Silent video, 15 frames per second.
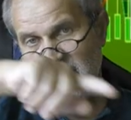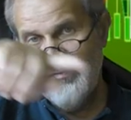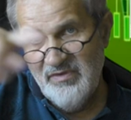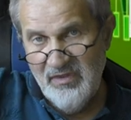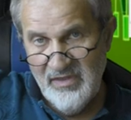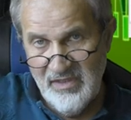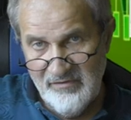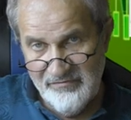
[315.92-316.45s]

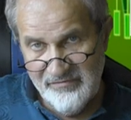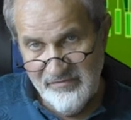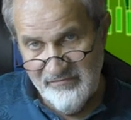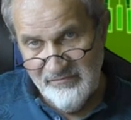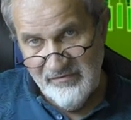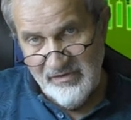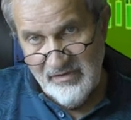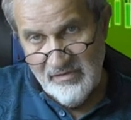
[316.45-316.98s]
нефть
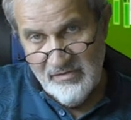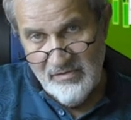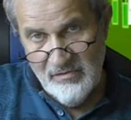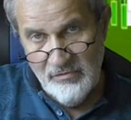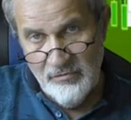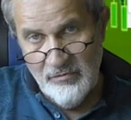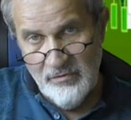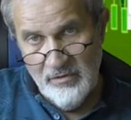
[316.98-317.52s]
в
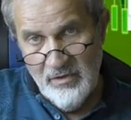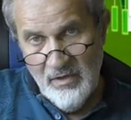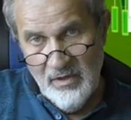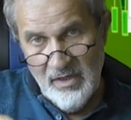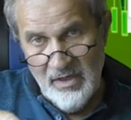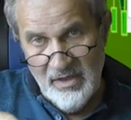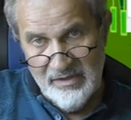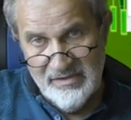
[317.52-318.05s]
Индию –
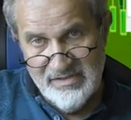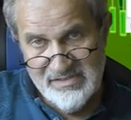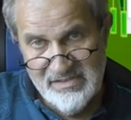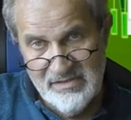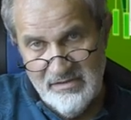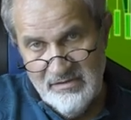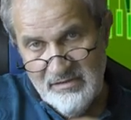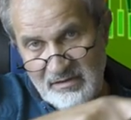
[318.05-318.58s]
а из
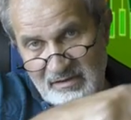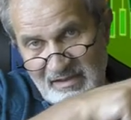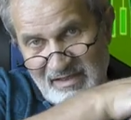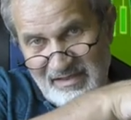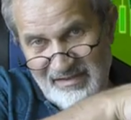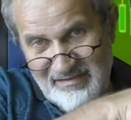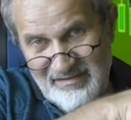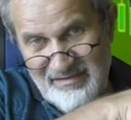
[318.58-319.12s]
Индии
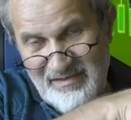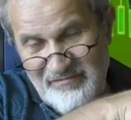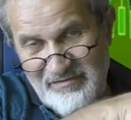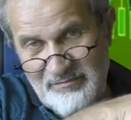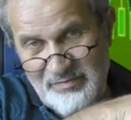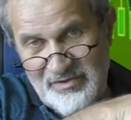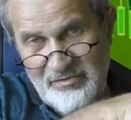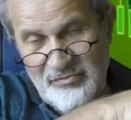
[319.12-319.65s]
э,
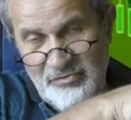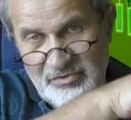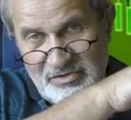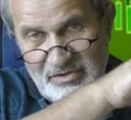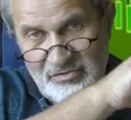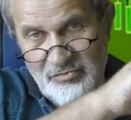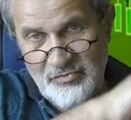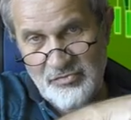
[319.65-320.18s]

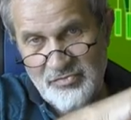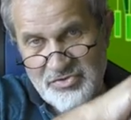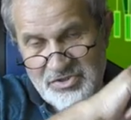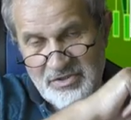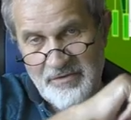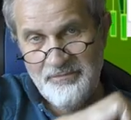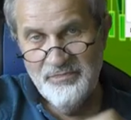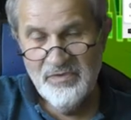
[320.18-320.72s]
нефтепродукты идут
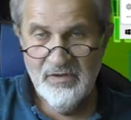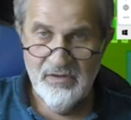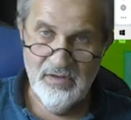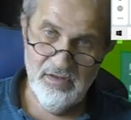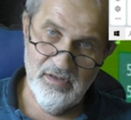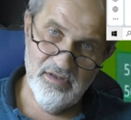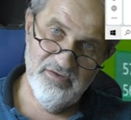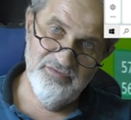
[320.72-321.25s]
уже
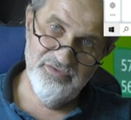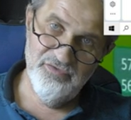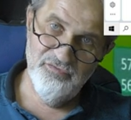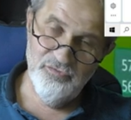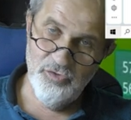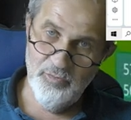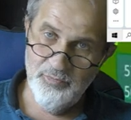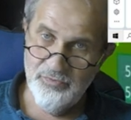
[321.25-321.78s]
э, в
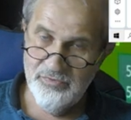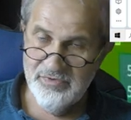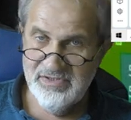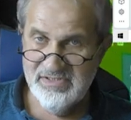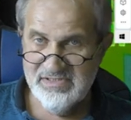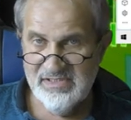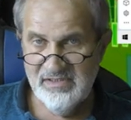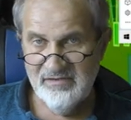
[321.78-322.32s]
Европу,
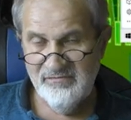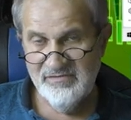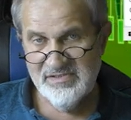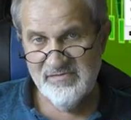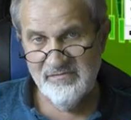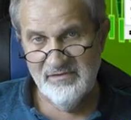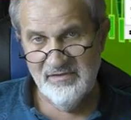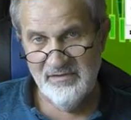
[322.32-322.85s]
и,
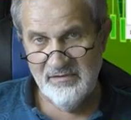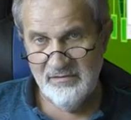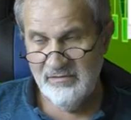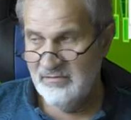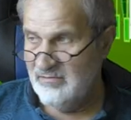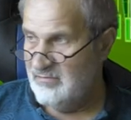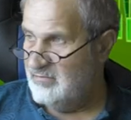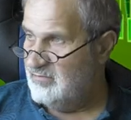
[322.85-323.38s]
соответственно,
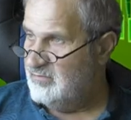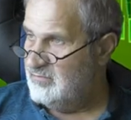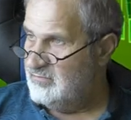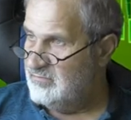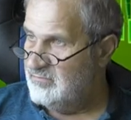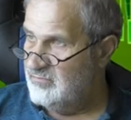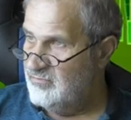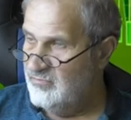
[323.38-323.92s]

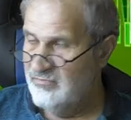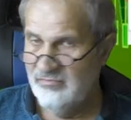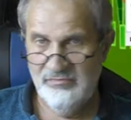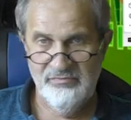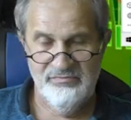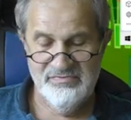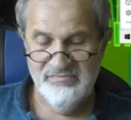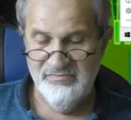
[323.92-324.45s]
э, ну,